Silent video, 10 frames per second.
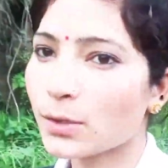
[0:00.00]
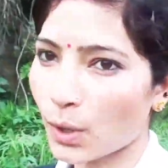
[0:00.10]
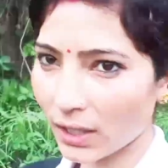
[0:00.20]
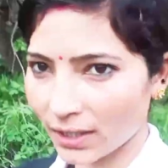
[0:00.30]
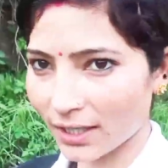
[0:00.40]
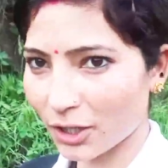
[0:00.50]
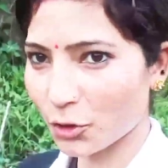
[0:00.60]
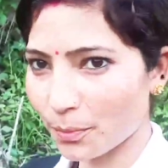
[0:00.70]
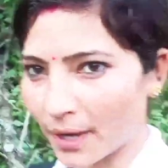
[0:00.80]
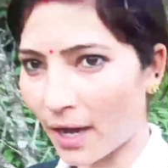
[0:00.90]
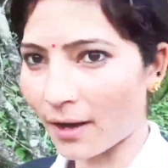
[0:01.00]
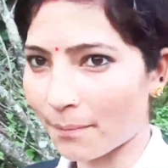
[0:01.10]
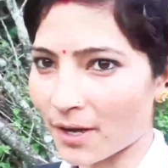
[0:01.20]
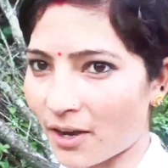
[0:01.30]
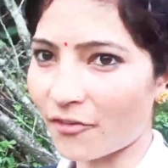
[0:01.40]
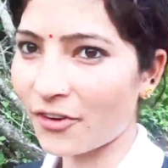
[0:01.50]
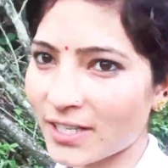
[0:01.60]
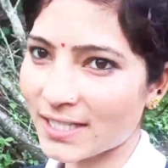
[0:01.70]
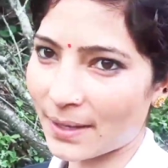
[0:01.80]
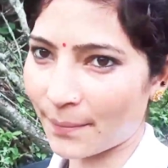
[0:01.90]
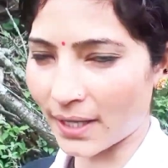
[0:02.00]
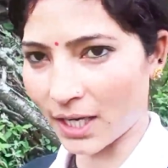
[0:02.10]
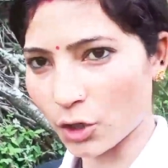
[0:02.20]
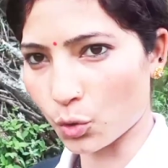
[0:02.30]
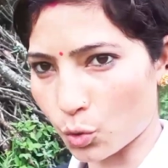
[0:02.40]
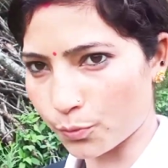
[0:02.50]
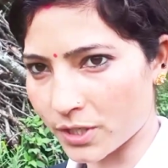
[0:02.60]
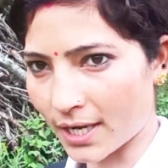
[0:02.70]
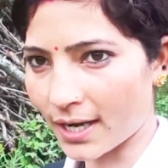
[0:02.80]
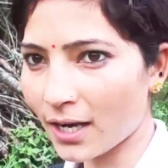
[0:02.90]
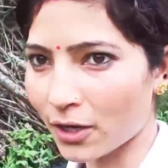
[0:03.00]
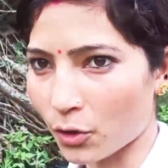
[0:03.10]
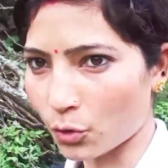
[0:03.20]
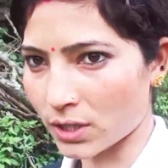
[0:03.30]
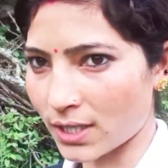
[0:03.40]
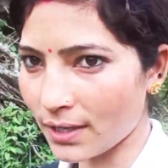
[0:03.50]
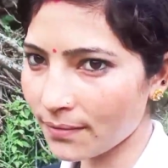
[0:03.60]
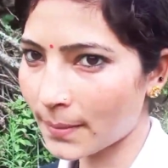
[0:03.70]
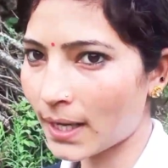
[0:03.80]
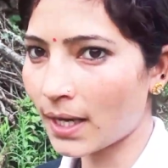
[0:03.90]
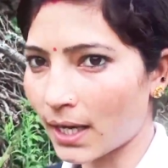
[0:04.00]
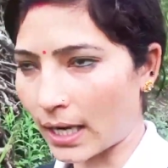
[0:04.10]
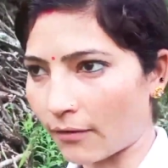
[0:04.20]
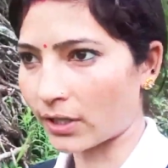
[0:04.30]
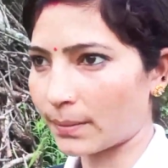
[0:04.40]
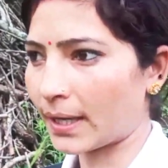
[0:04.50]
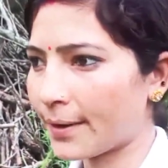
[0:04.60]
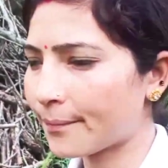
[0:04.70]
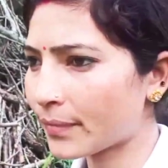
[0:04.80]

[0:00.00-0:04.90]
स्वागत करती हूँ मैं आपका फिर से मेरे यूट्यूब चैनल रोजदीप रावत में